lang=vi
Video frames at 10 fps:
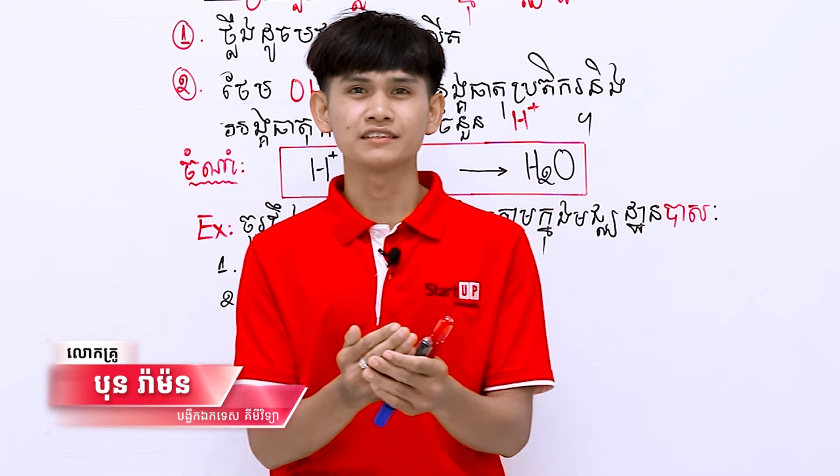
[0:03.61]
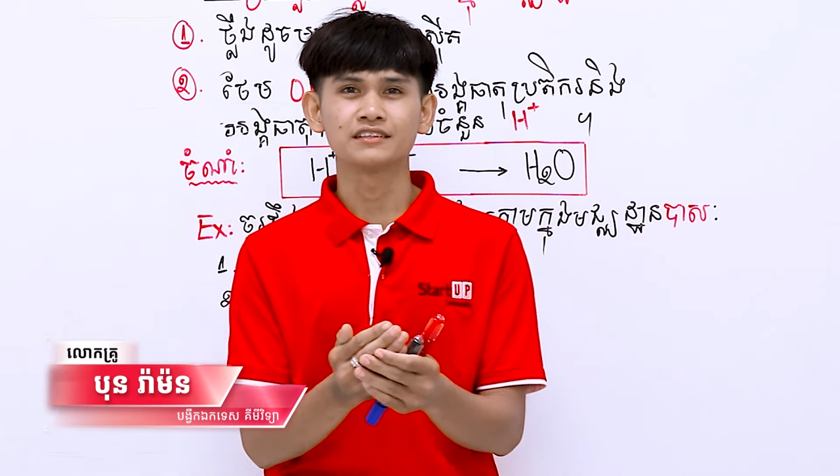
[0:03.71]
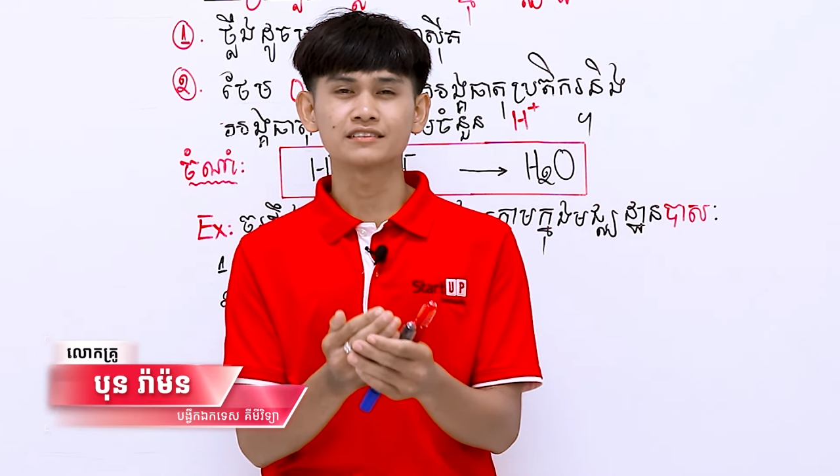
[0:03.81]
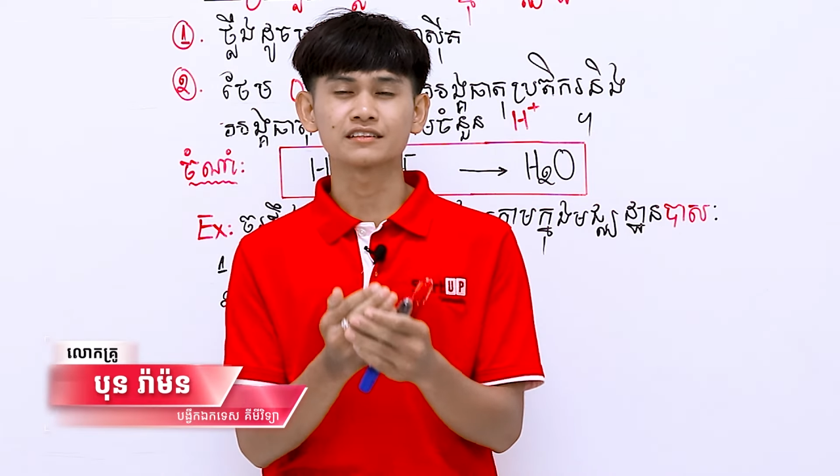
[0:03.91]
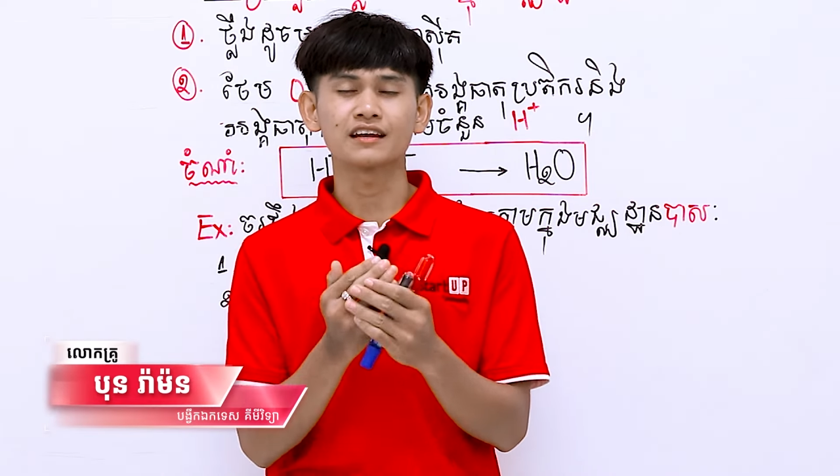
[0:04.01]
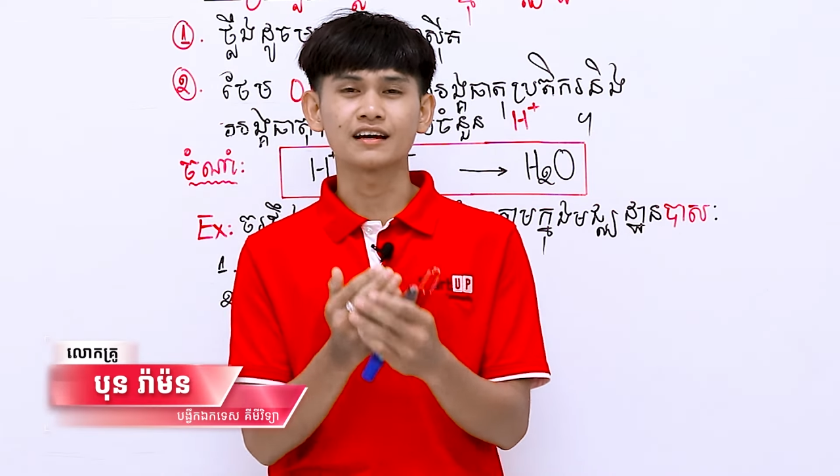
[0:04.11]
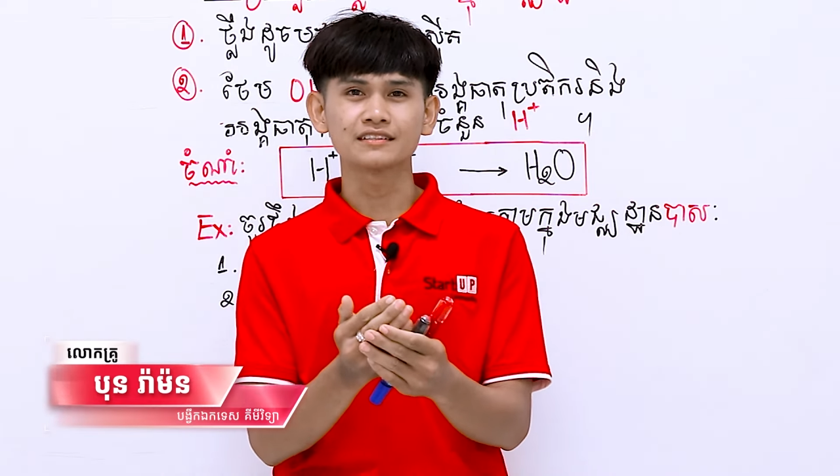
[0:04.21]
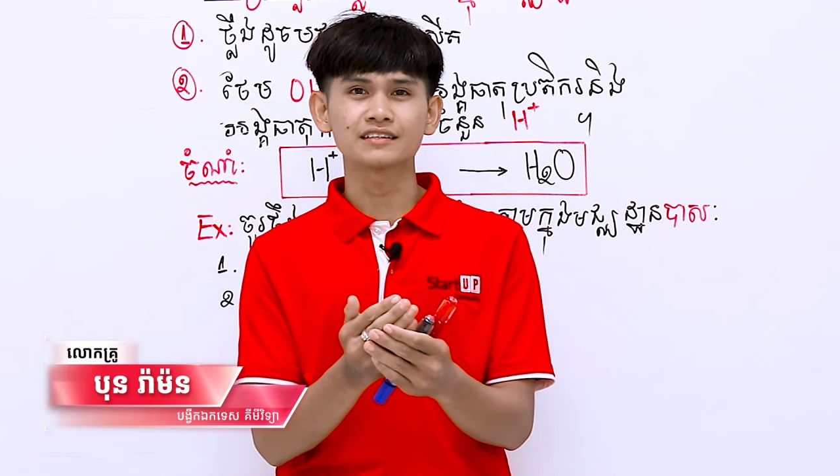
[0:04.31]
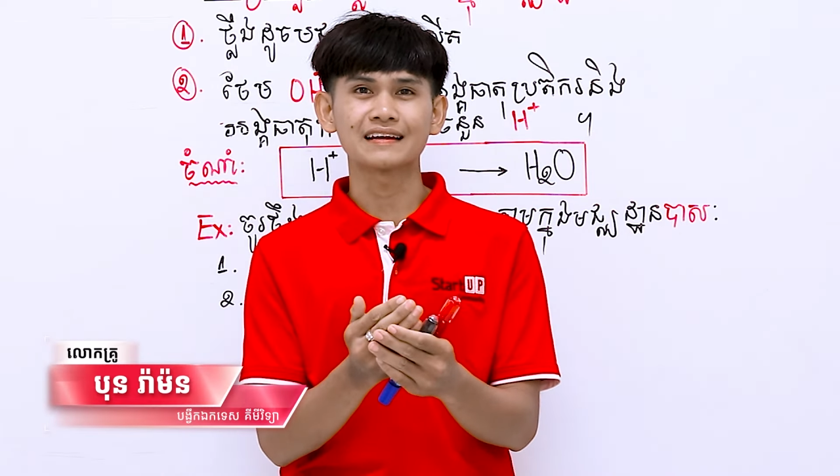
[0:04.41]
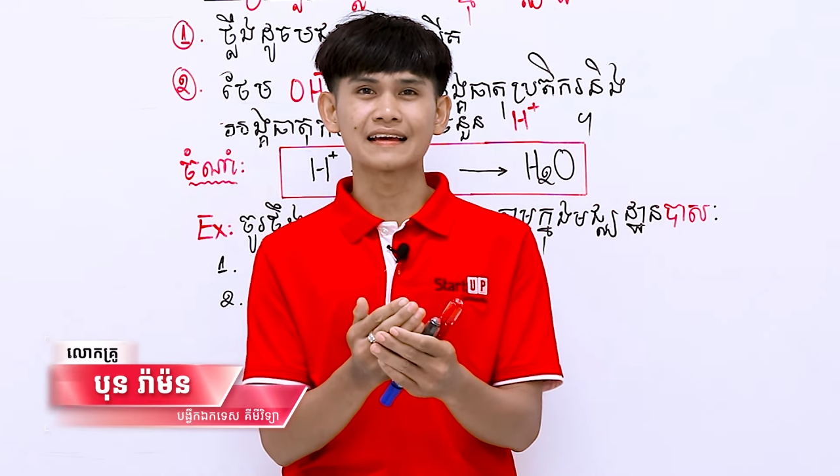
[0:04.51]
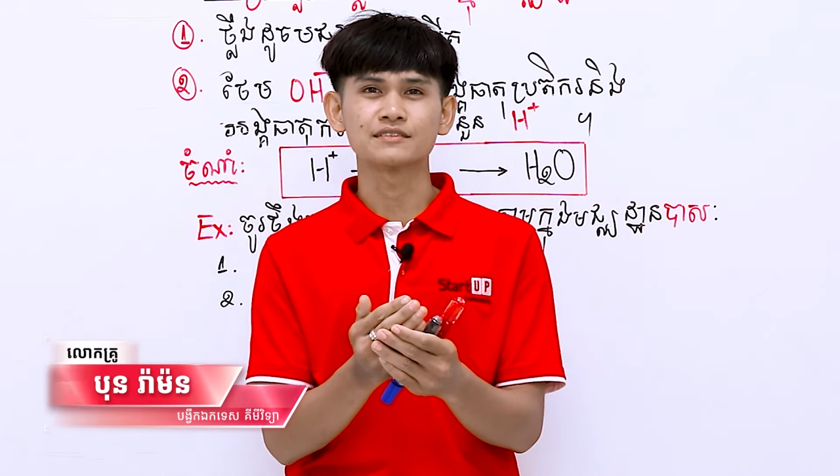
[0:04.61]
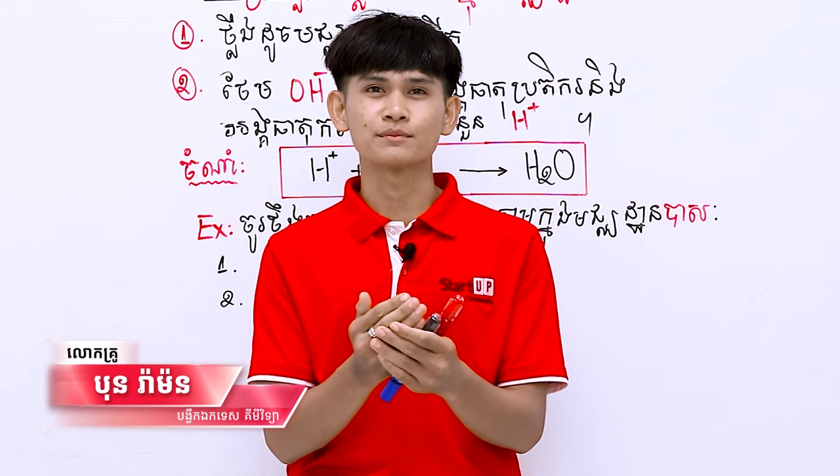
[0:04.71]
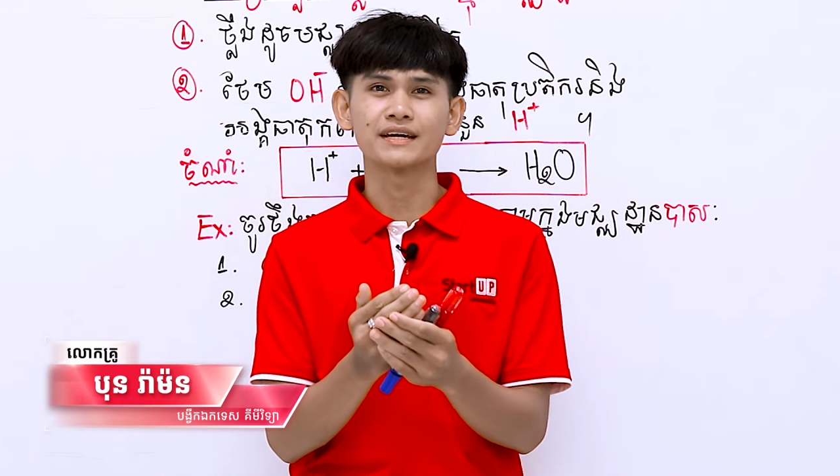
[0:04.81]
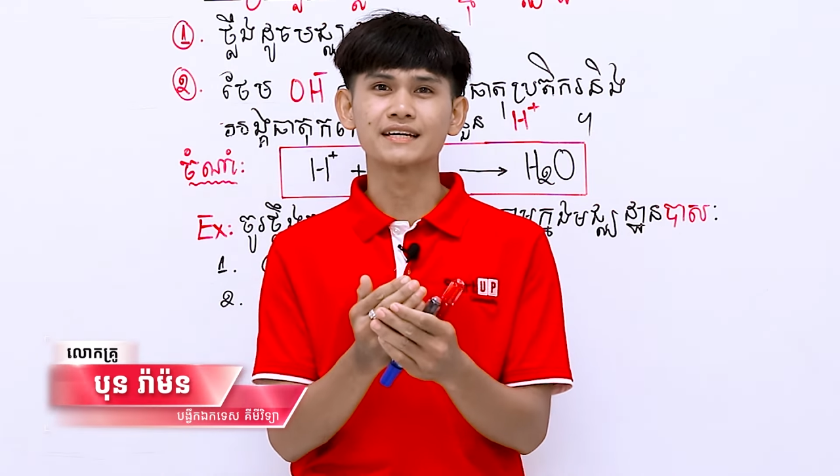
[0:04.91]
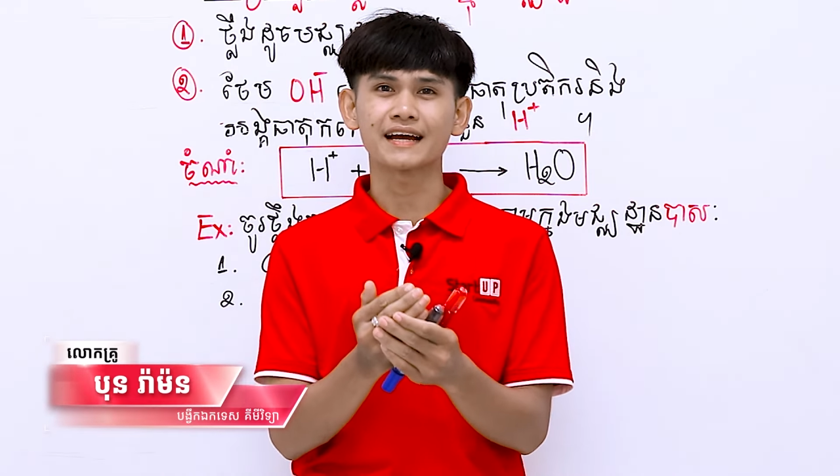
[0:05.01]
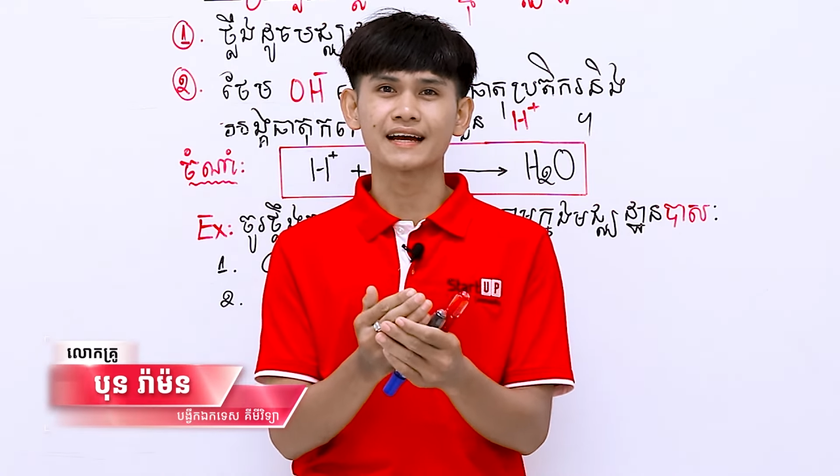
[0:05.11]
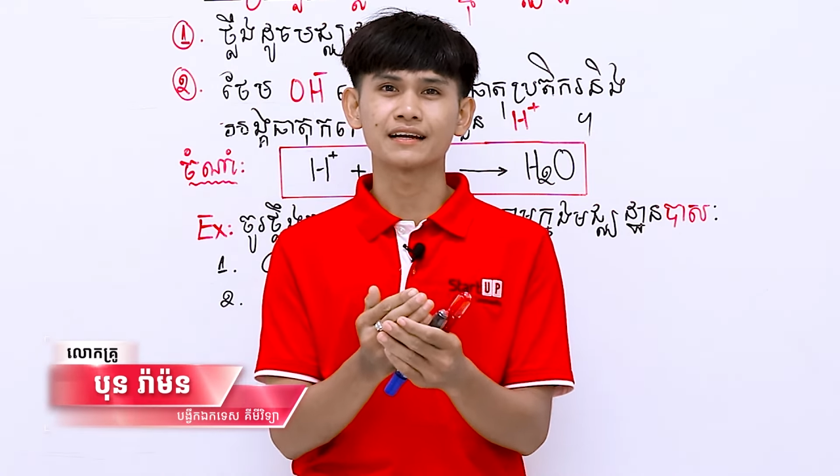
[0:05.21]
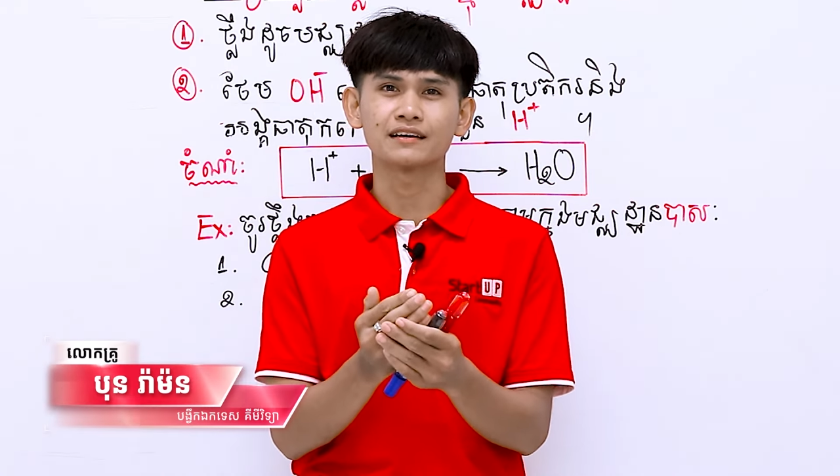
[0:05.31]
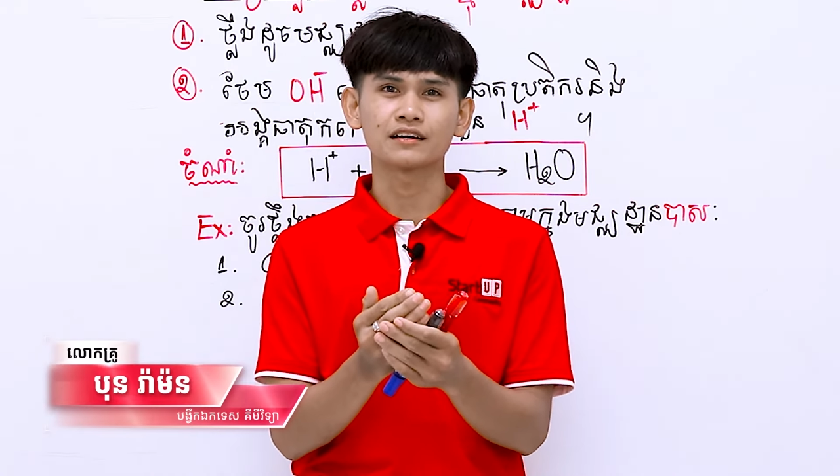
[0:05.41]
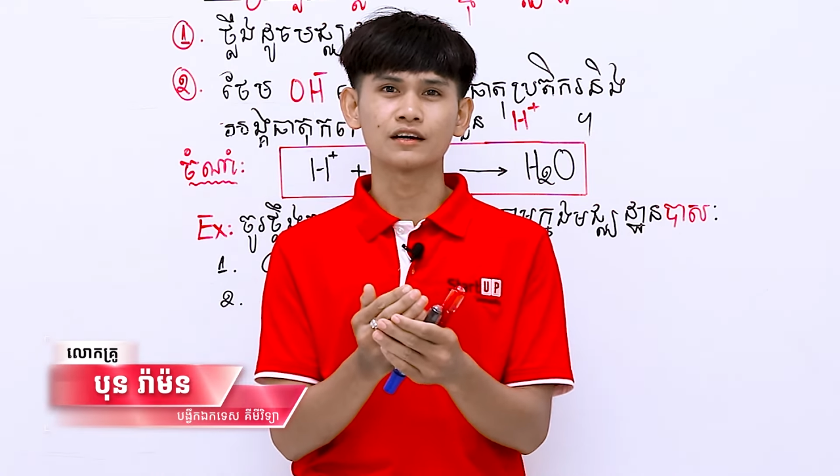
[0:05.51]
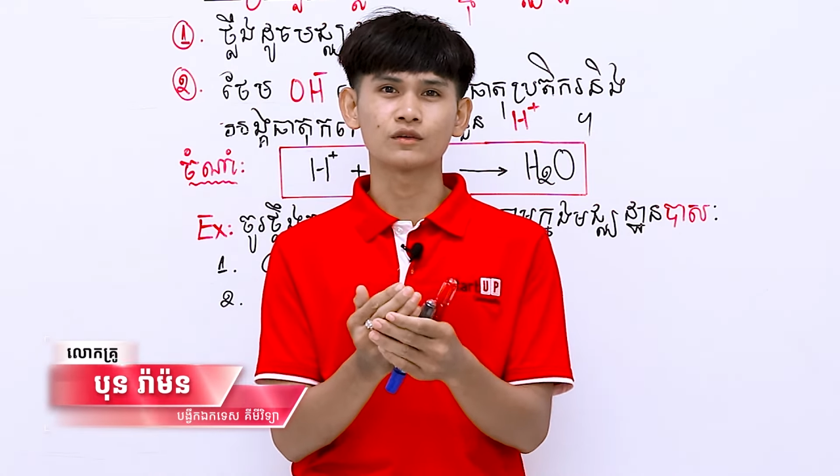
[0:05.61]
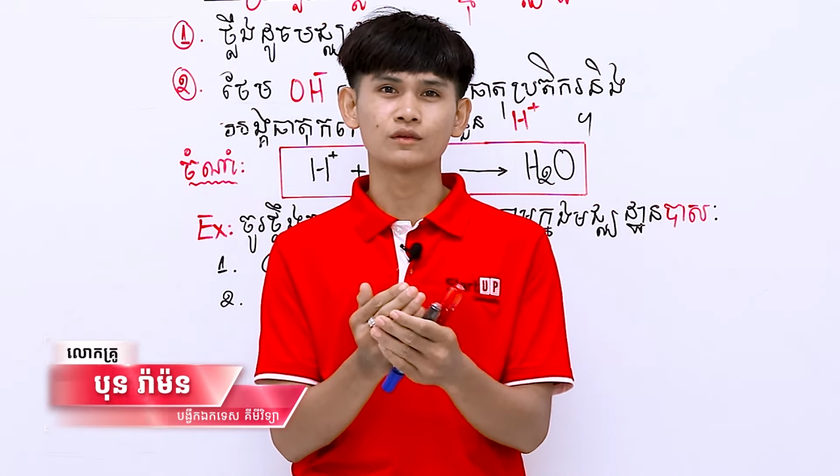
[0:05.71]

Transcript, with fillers: dương từ thăng từ la sầm bay ca được khăn